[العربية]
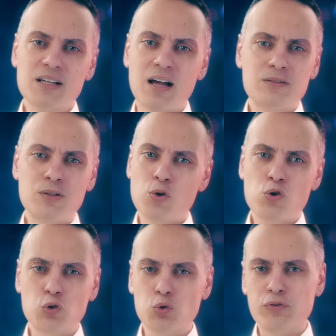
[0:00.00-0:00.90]
بيسعى انه
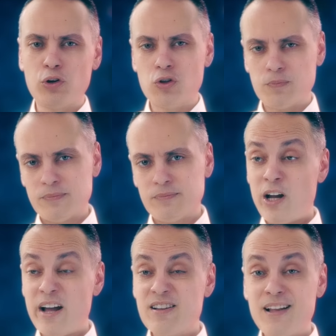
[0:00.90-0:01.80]
يكون له دور في الحكم
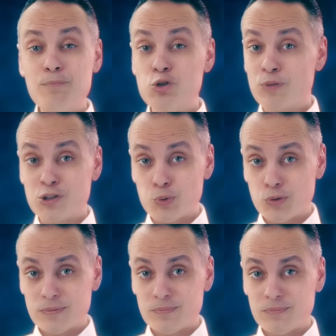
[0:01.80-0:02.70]
والحقيقه ده مش
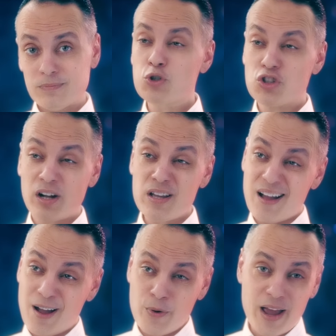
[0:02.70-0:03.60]
مظبوط او مش
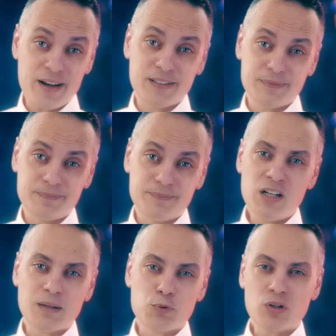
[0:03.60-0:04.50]
دقيق قوي يعني
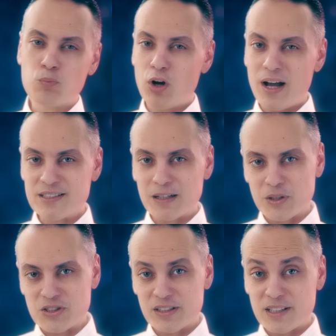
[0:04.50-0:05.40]
ونقدر بشويه ملاحظات
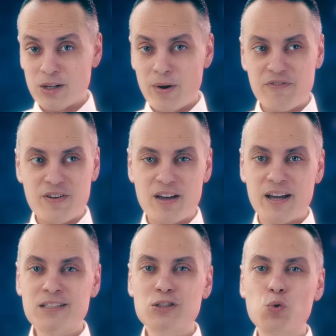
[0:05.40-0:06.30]
بسيطه سواء
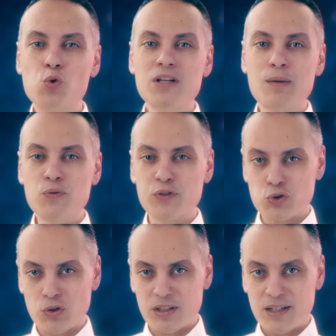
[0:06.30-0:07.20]
في عز وجود ابوه في
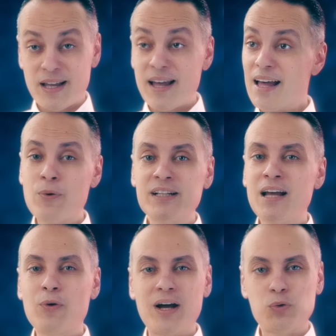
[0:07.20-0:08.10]
السلطه او
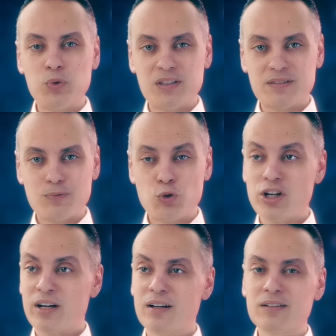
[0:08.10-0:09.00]
ادائه على تويتر
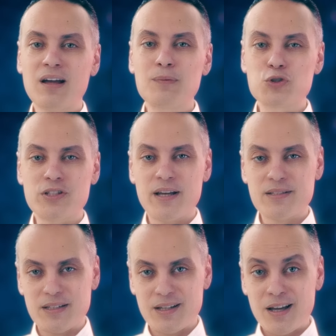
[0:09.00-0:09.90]
وشكل خطابه
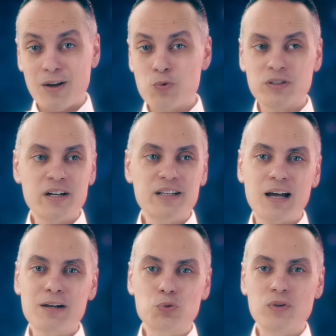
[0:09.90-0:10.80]
السياسي
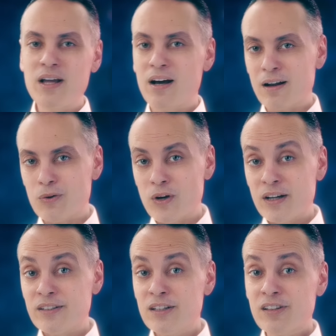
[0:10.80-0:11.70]
وطريقه عرضه لارائه
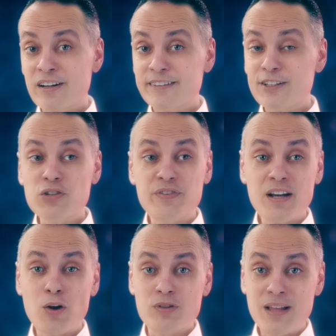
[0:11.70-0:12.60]
نقدر نكتشف
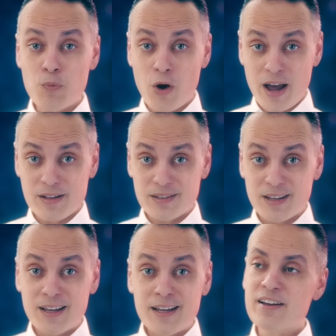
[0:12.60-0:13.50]
اننا قدام واحد
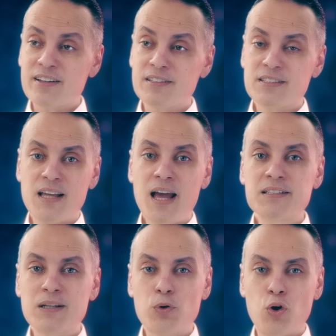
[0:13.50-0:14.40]
فكره
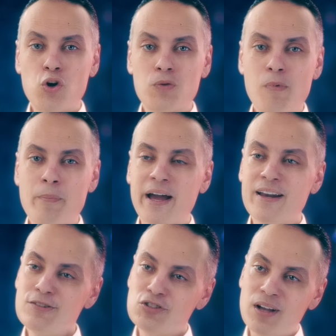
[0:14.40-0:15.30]
السياسه والحكم ما
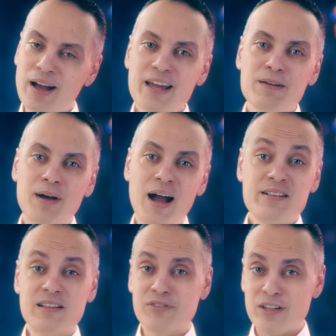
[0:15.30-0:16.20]
كانتش غايبه
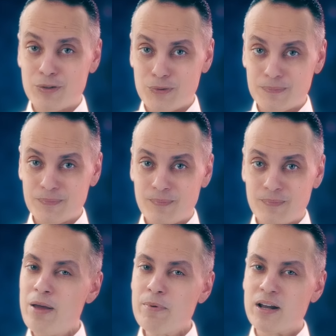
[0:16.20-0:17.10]
عن تفكيره
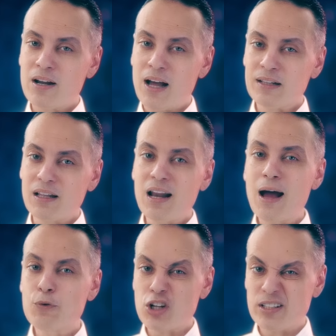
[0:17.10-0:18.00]
او يمكن اللي
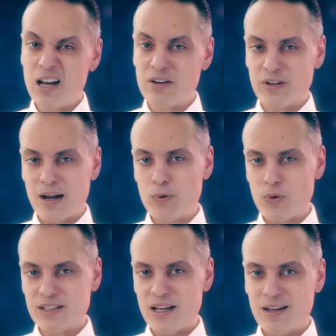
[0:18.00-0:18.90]
عطلها او شد لها
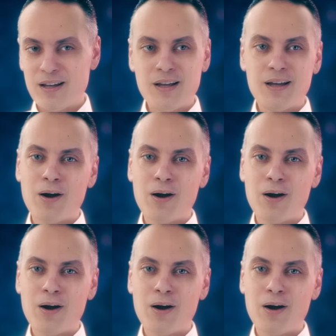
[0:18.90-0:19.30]
فرامل وقتها